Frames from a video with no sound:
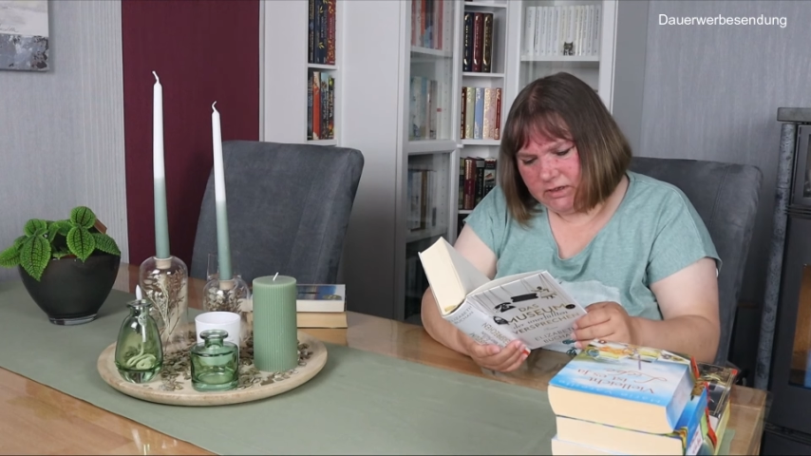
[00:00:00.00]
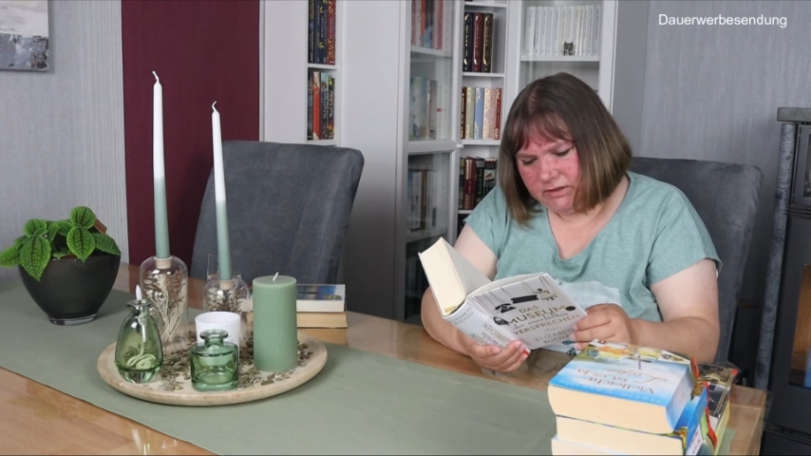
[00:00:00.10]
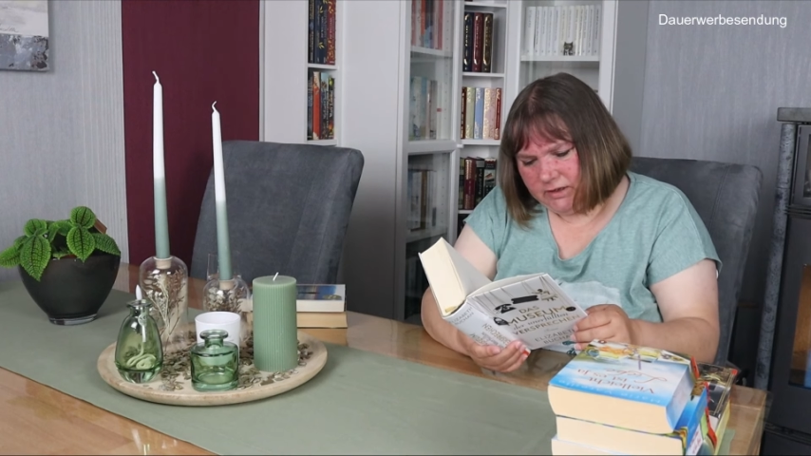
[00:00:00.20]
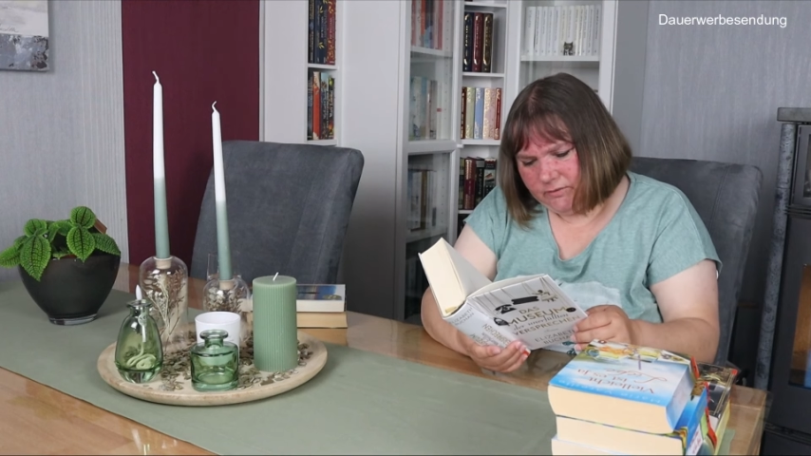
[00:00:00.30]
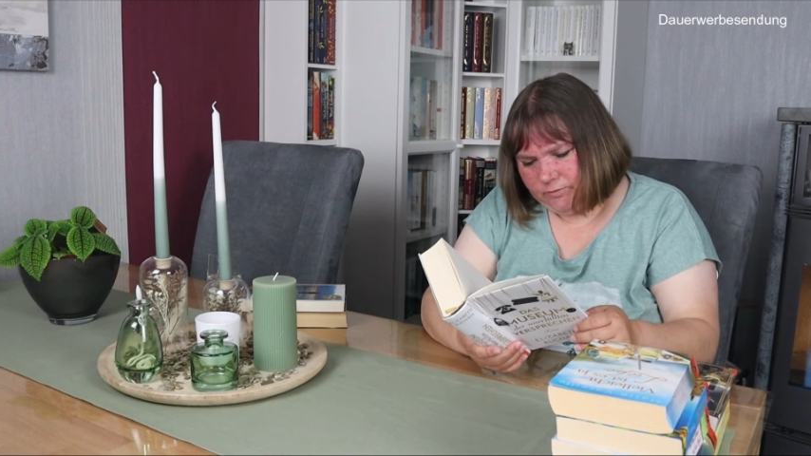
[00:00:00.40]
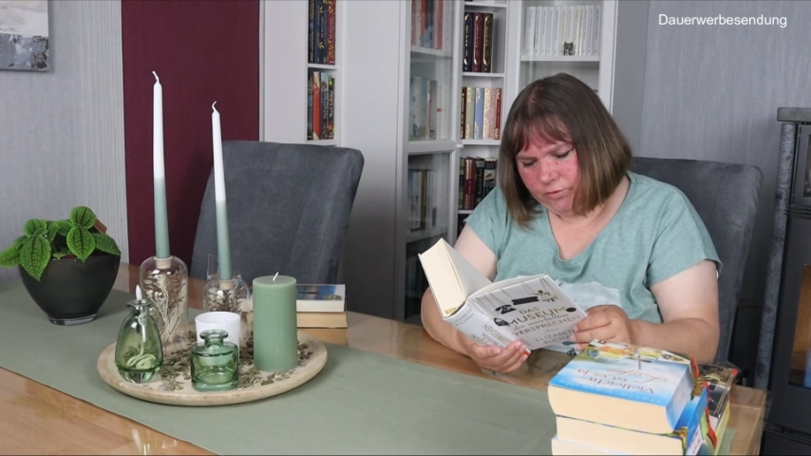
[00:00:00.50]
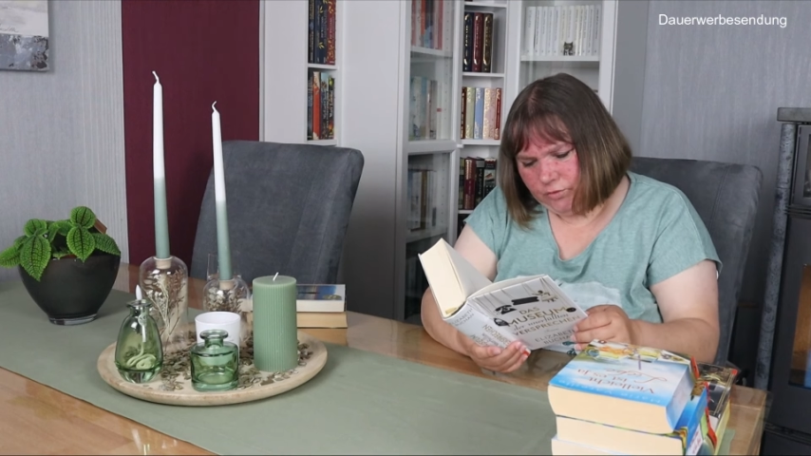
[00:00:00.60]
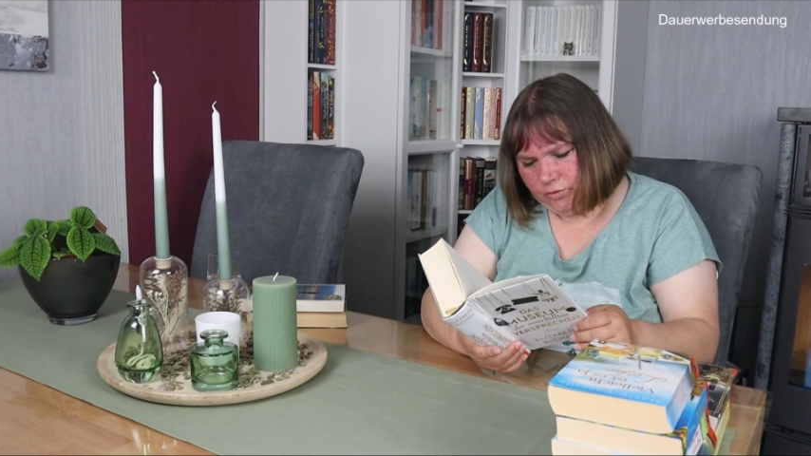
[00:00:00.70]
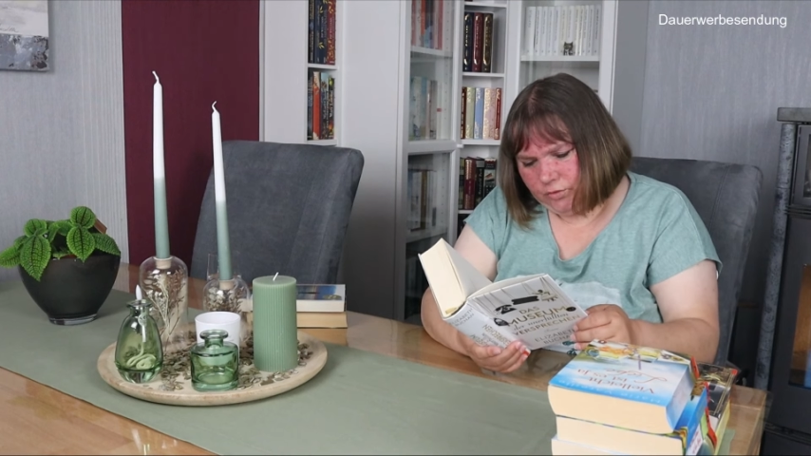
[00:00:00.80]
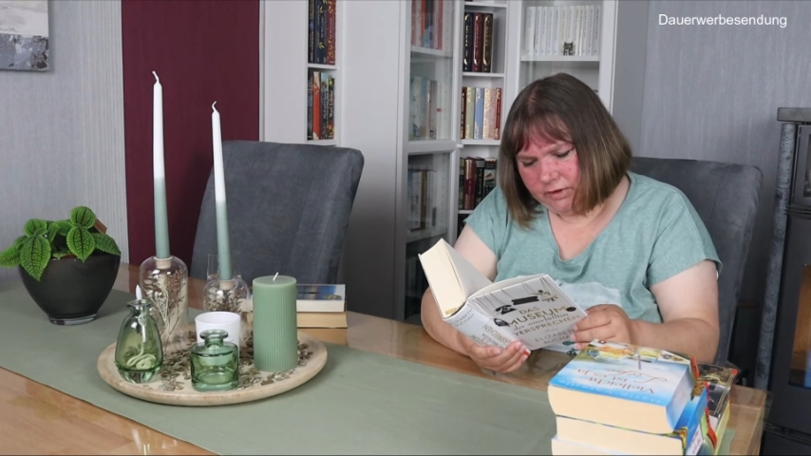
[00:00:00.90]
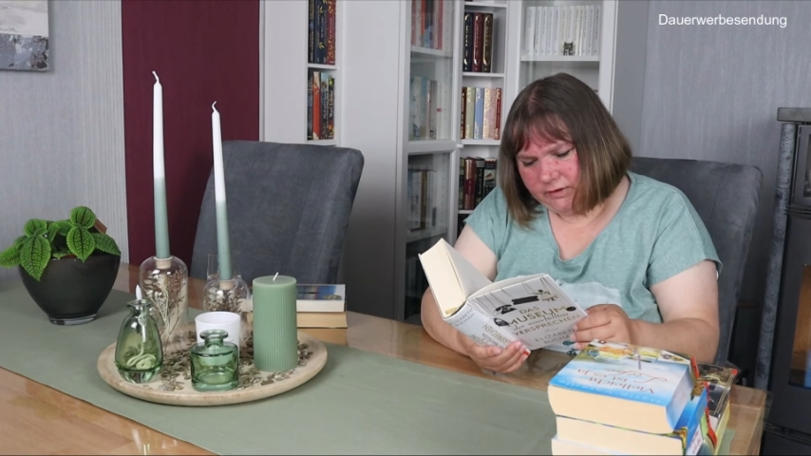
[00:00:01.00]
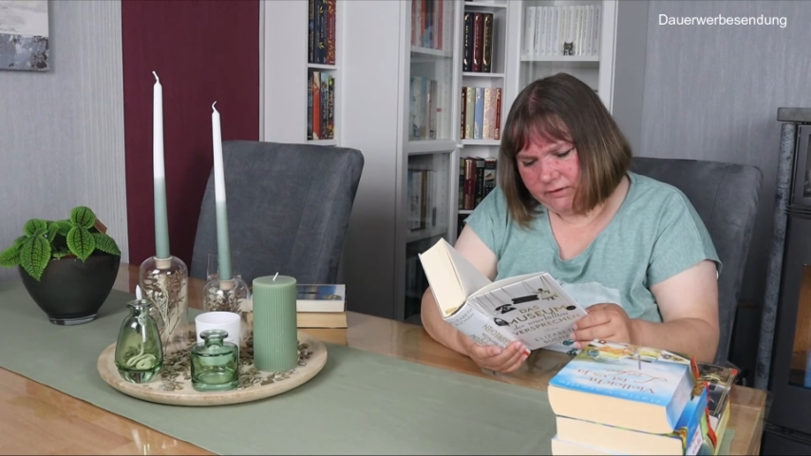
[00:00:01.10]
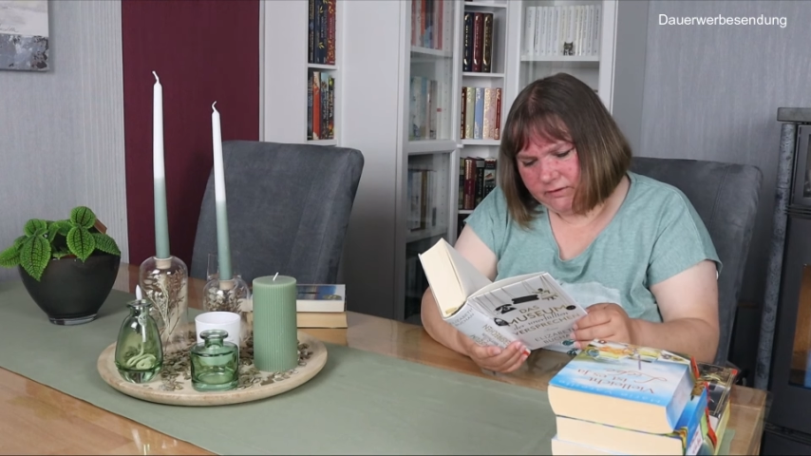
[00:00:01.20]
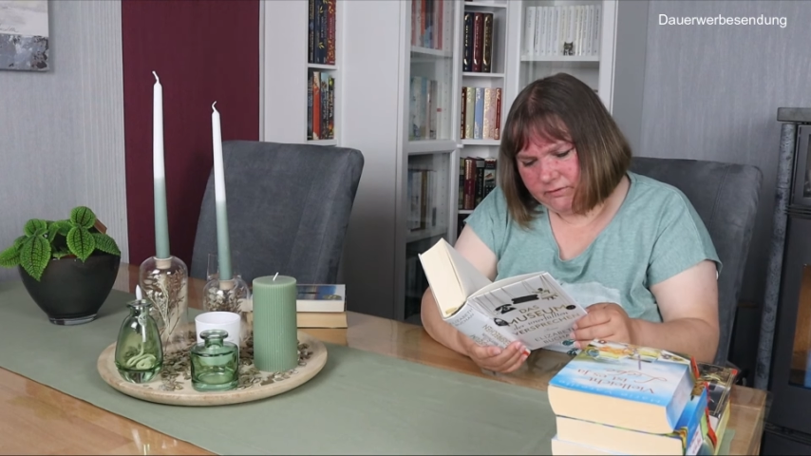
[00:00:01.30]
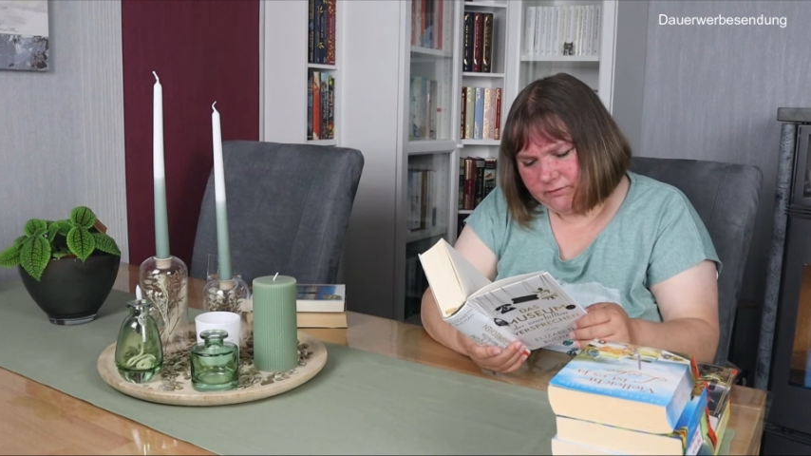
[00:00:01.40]
Das Buch
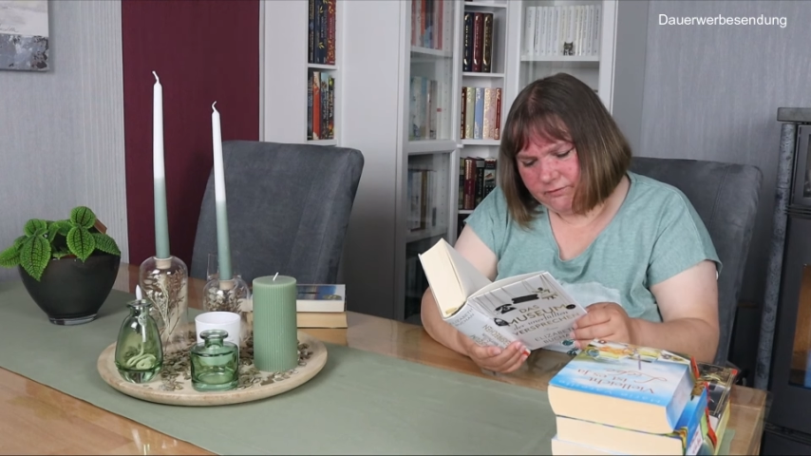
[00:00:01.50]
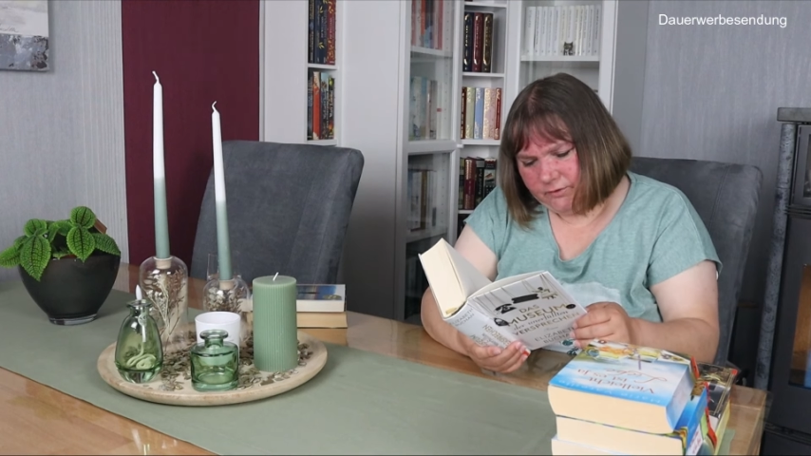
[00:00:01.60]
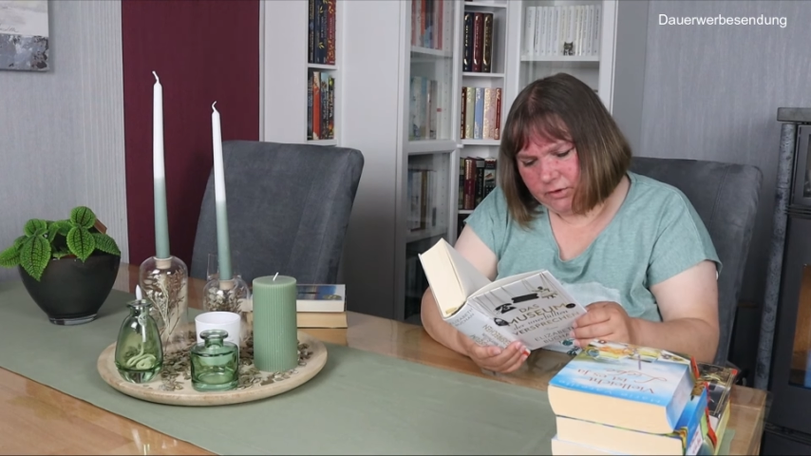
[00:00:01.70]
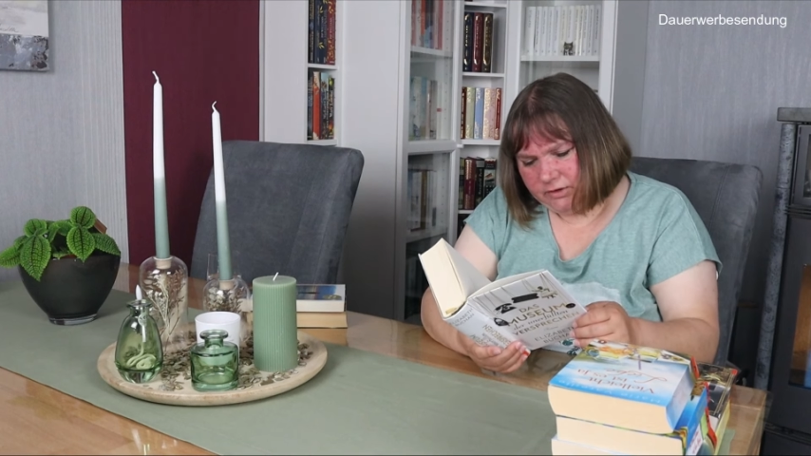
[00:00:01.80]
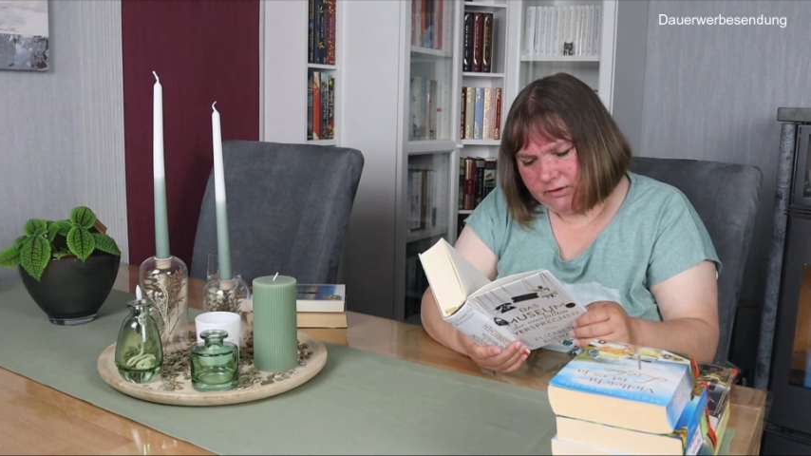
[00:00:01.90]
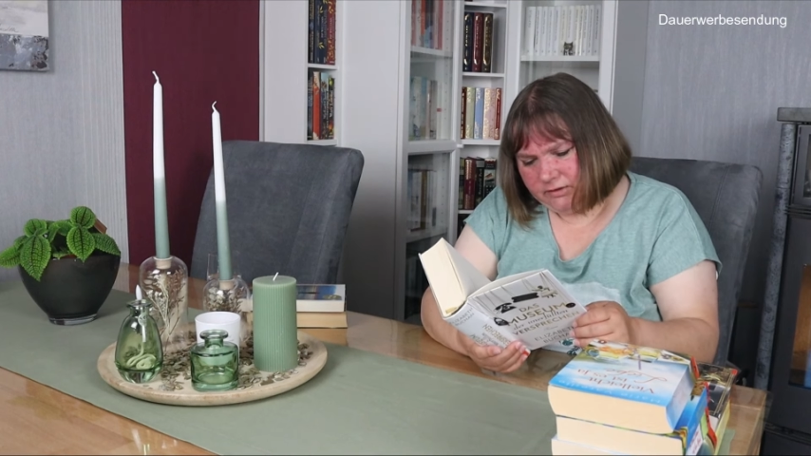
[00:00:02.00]
ist von